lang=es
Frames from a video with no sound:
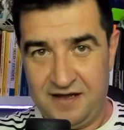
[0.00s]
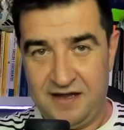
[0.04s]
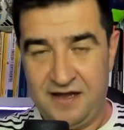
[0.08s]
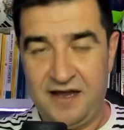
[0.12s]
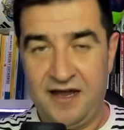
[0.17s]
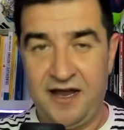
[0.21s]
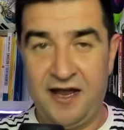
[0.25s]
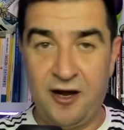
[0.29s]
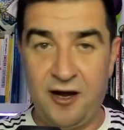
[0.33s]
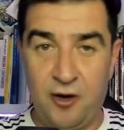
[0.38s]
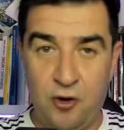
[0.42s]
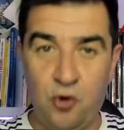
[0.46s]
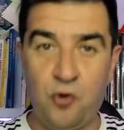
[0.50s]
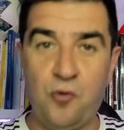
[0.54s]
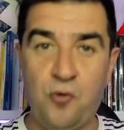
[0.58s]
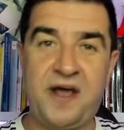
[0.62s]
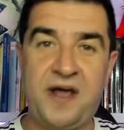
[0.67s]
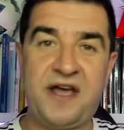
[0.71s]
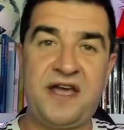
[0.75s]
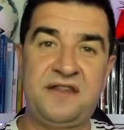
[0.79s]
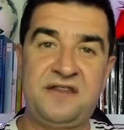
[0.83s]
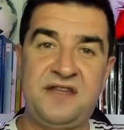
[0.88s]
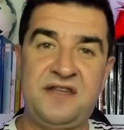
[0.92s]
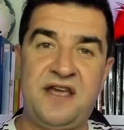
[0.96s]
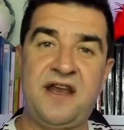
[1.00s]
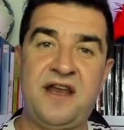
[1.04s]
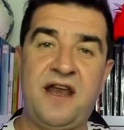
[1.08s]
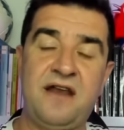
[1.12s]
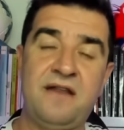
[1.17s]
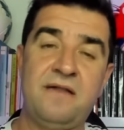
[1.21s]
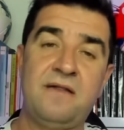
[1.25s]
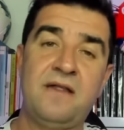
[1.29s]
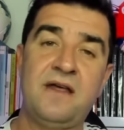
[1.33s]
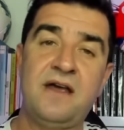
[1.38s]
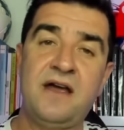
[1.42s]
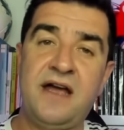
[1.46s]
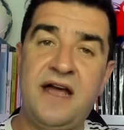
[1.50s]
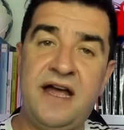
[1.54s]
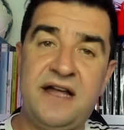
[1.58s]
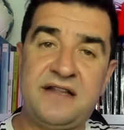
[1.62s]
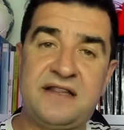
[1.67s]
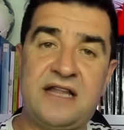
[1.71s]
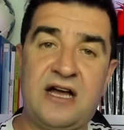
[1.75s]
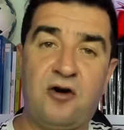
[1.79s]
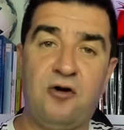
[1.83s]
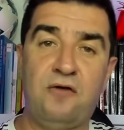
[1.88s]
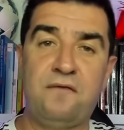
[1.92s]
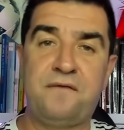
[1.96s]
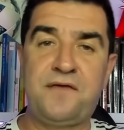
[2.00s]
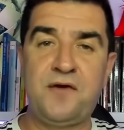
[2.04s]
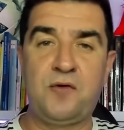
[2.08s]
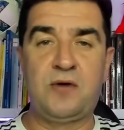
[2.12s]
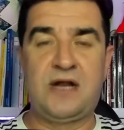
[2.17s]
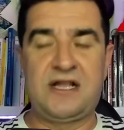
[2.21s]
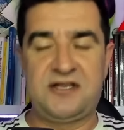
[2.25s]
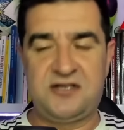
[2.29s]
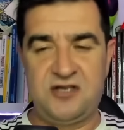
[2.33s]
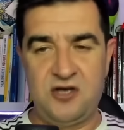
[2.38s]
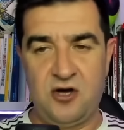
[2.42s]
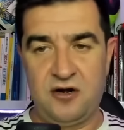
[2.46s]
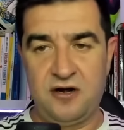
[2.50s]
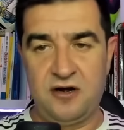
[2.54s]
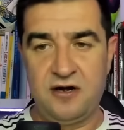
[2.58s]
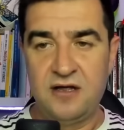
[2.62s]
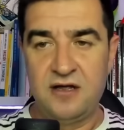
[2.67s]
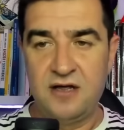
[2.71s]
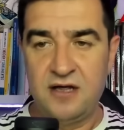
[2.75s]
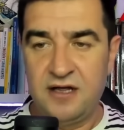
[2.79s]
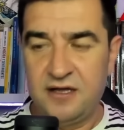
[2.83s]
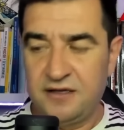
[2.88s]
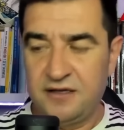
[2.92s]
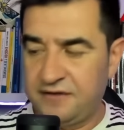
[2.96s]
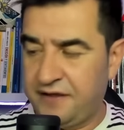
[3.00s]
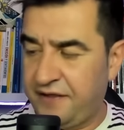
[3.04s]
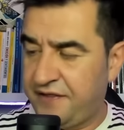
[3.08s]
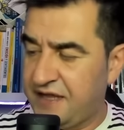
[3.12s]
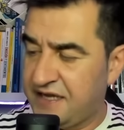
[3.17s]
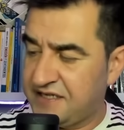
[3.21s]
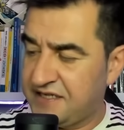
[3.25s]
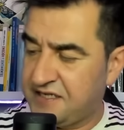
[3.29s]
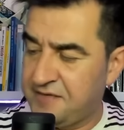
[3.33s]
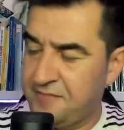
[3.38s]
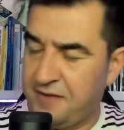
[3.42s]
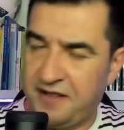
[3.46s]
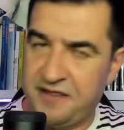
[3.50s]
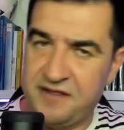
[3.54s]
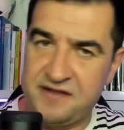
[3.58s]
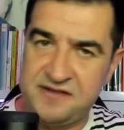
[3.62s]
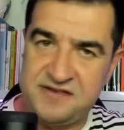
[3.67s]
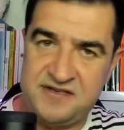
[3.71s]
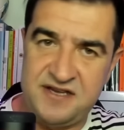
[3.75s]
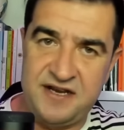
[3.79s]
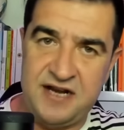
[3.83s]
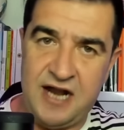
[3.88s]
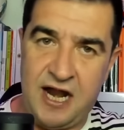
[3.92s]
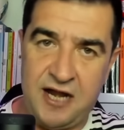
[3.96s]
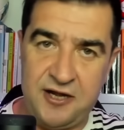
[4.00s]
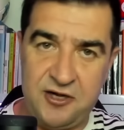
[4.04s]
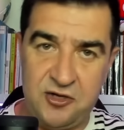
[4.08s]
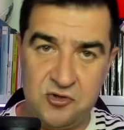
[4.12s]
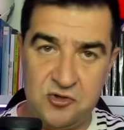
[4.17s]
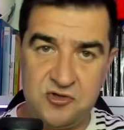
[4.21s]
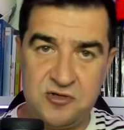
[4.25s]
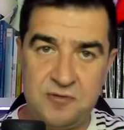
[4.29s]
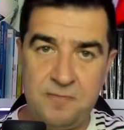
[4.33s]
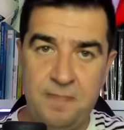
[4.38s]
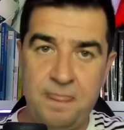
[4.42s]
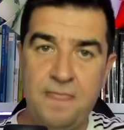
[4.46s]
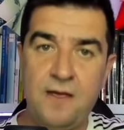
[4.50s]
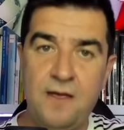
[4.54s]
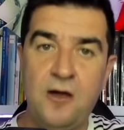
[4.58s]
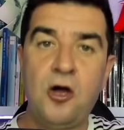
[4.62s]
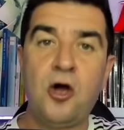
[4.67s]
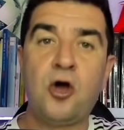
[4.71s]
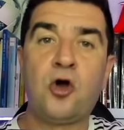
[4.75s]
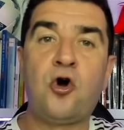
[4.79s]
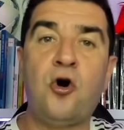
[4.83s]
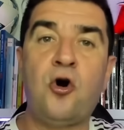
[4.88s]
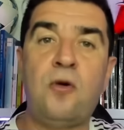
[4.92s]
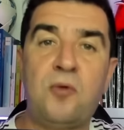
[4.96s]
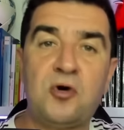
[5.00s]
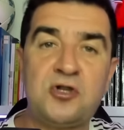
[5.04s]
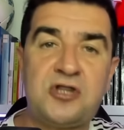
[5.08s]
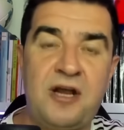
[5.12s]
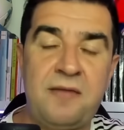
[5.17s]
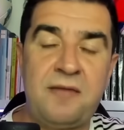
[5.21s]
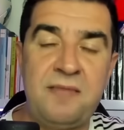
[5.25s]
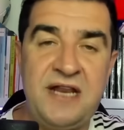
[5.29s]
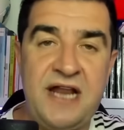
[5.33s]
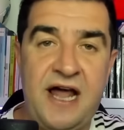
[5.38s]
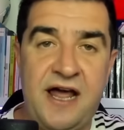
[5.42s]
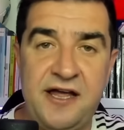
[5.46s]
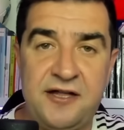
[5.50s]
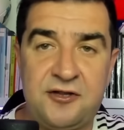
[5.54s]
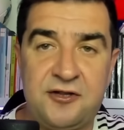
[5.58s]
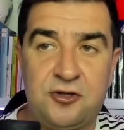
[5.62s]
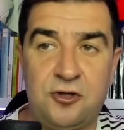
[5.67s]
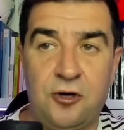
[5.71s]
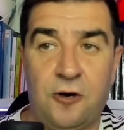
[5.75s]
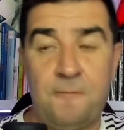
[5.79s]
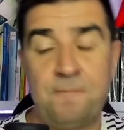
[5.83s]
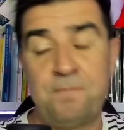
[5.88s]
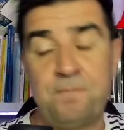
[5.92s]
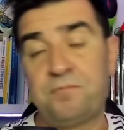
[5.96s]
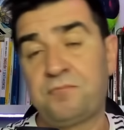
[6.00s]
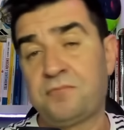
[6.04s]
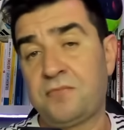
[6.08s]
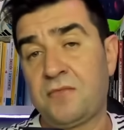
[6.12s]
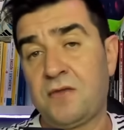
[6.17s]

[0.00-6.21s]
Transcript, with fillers: en clubes que tienen esta configuración desde hace más de 100 años. ¿Cómo termina esto?